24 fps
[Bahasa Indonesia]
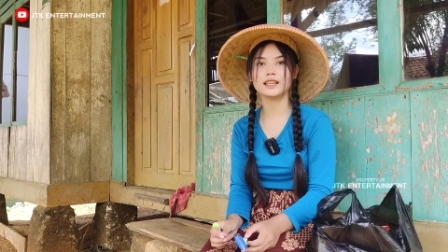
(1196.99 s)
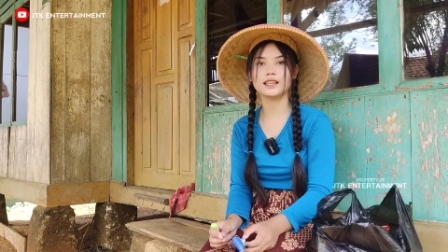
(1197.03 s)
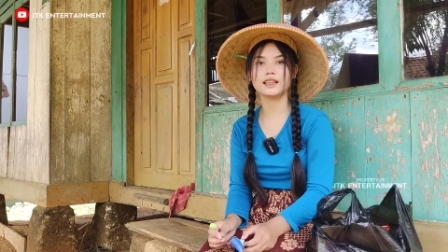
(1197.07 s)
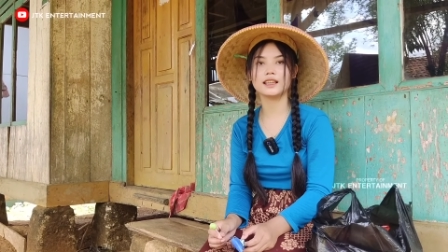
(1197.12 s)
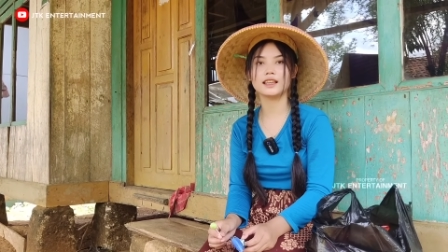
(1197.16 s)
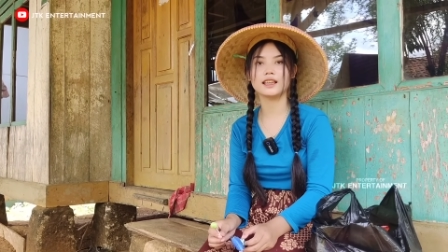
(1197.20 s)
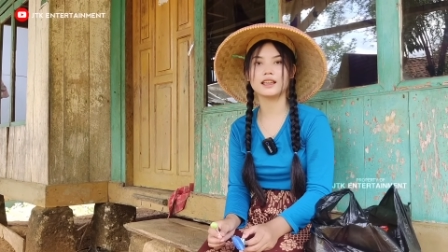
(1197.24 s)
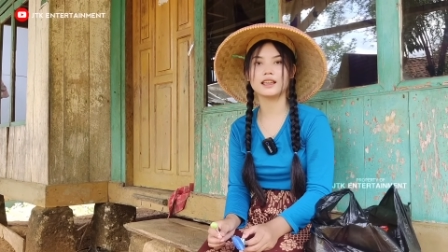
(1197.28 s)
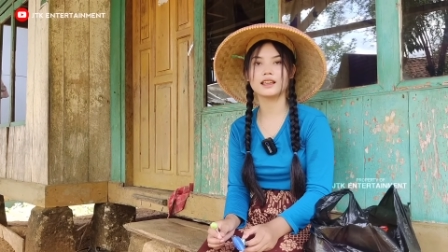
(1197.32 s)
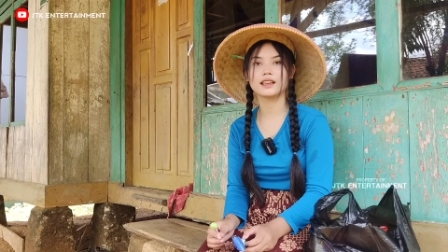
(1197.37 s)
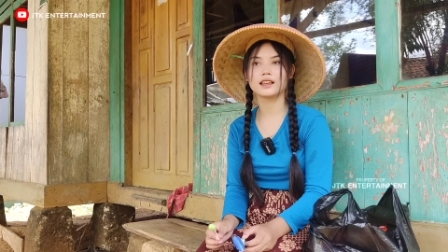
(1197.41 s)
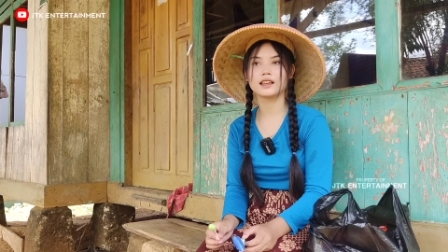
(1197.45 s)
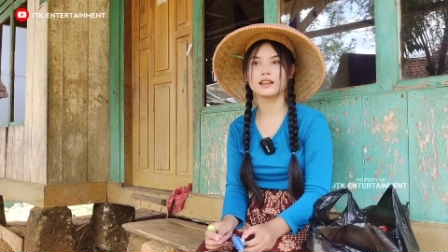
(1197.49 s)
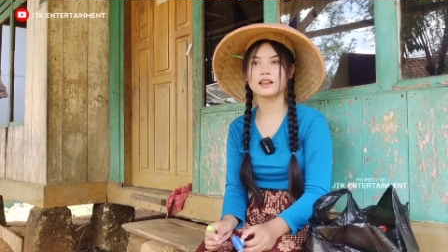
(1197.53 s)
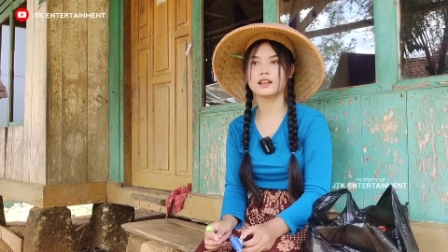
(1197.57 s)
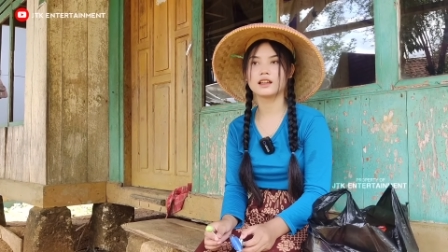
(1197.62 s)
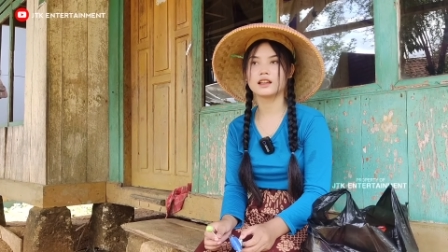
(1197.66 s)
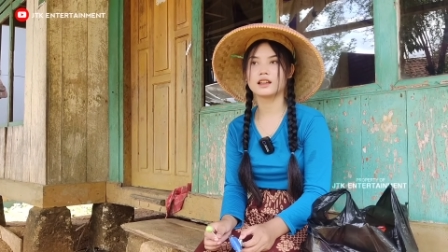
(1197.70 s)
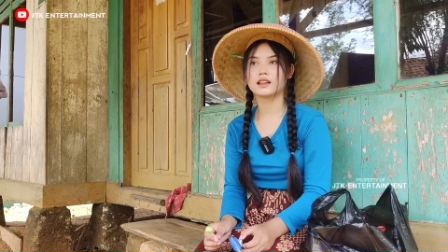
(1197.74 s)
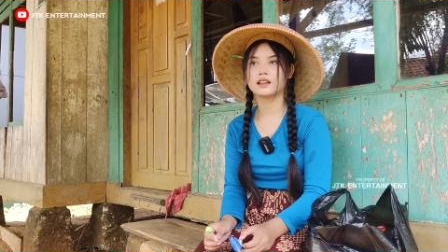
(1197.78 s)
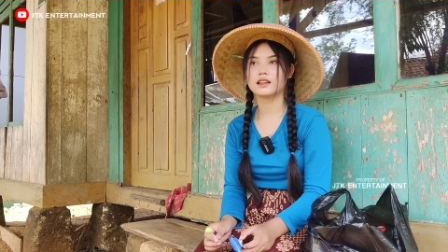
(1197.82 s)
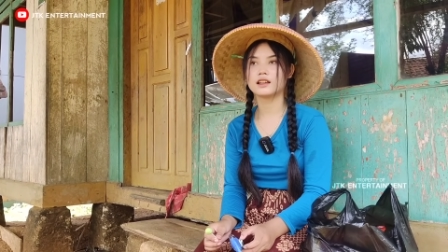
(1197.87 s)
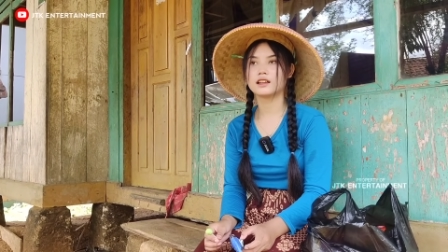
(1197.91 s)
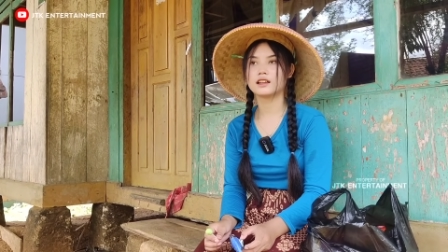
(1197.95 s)
Oh, tidak.
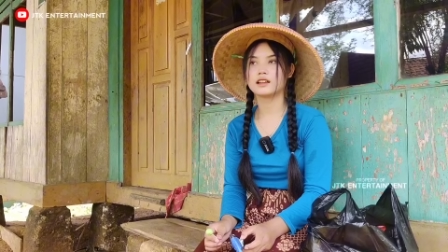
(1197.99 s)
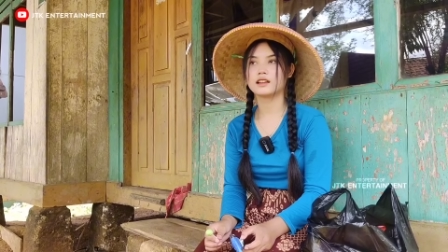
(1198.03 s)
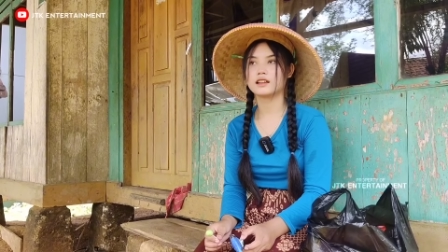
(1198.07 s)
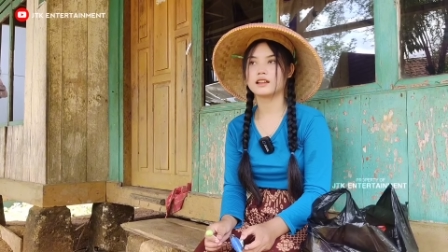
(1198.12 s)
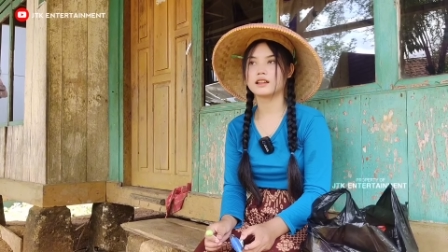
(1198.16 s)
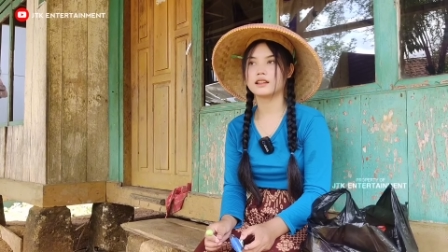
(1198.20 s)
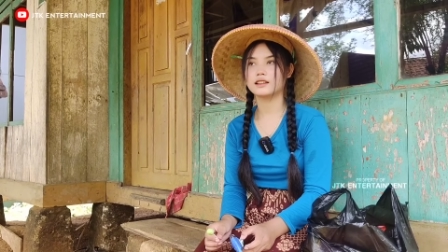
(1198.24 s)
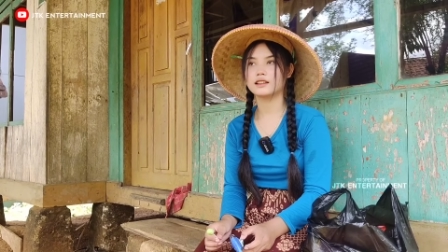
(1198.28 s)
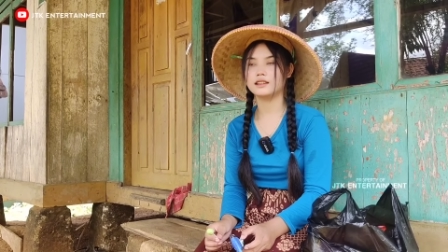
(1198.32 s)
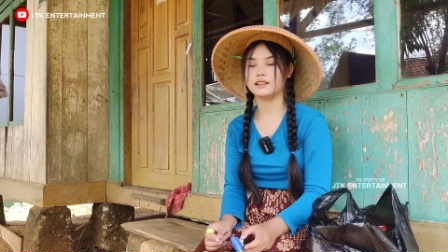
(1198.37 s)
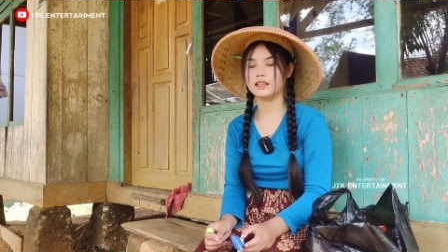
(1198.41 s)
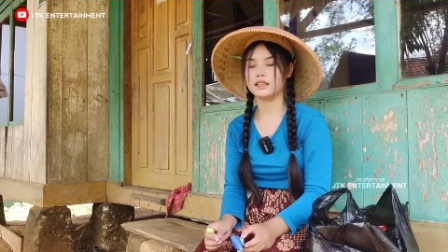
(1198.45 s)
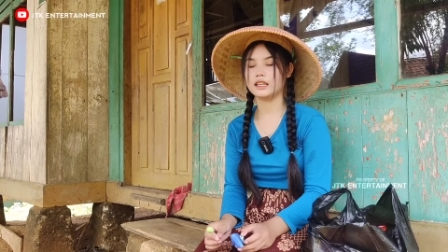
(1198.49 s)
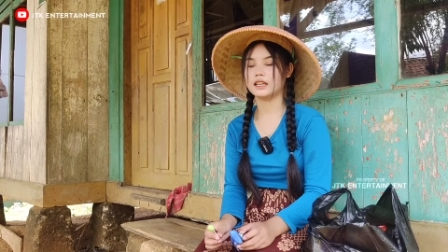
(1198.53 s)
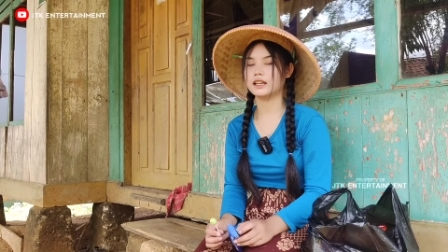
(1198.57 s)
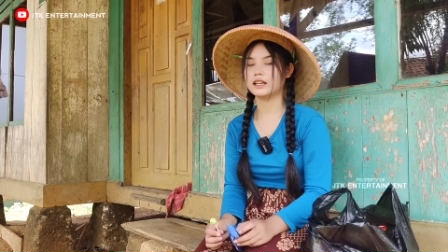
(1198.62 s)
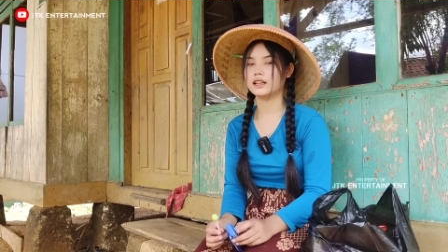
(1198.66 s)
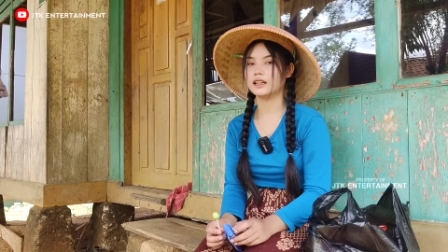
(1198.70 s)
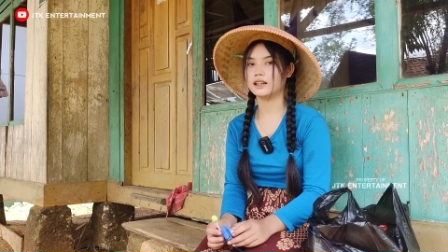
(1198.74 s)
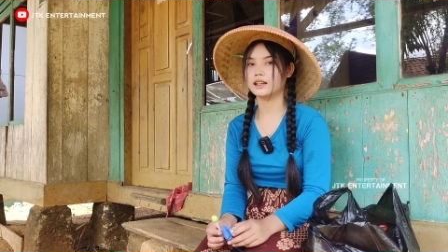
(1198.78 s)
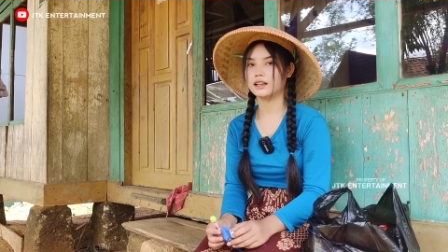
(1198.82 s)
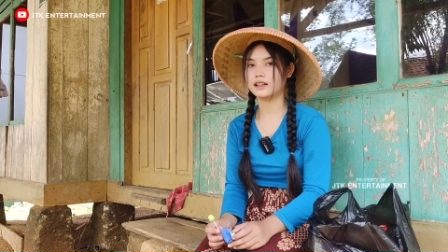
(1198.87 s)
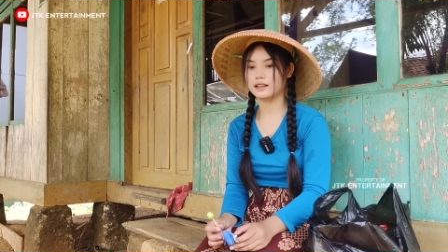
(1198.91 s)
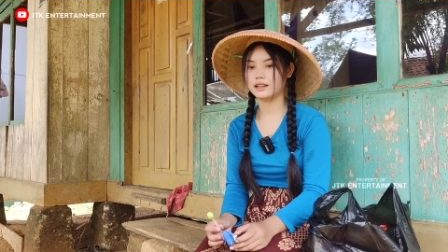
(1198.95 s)

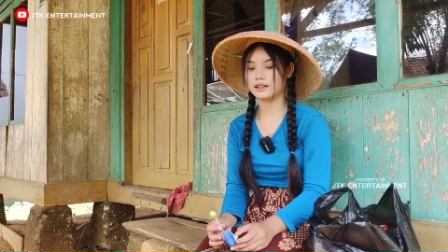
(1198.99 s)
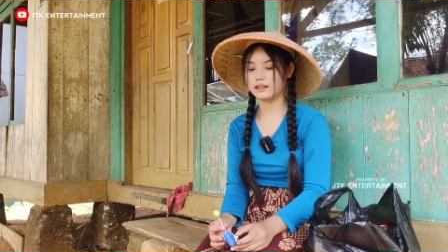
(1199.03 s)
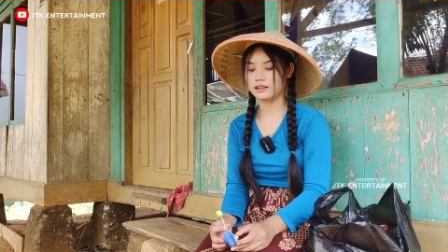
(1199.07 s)
Iya.